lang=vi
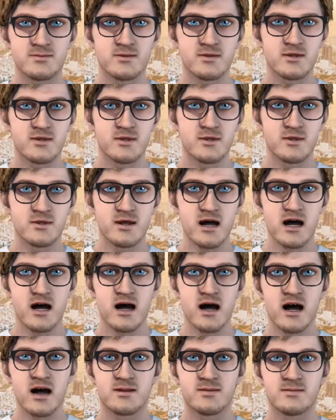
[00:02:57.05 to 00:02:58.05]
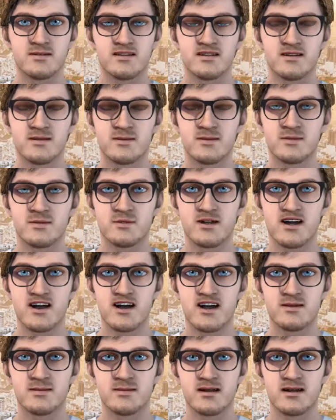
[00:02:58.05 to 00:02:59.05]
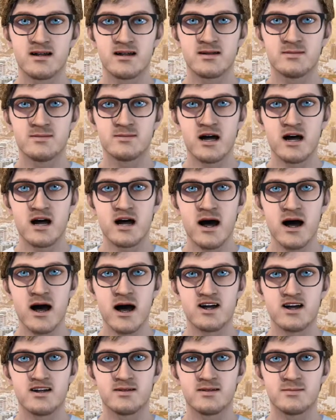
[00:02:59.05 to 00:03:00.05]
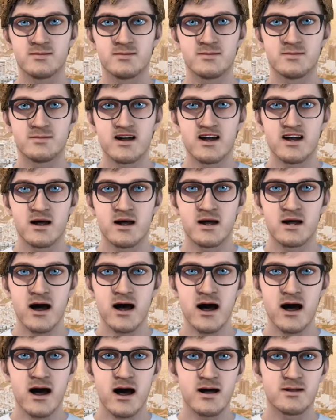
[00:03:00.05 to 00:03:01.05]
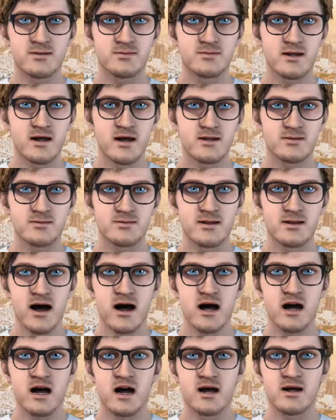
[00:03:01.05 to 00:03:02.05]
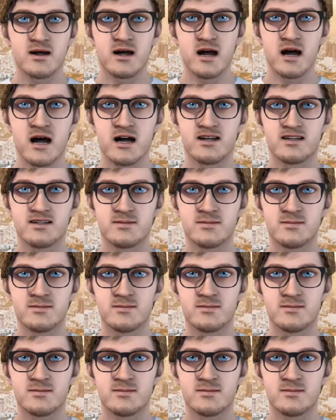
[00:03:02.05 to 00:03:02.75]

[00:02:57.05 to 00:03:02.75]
Điều trùng hợp là cũng chính vòng mười hai V League năm ngoái, hai đội đã chạm trán nhau và không may cho khách.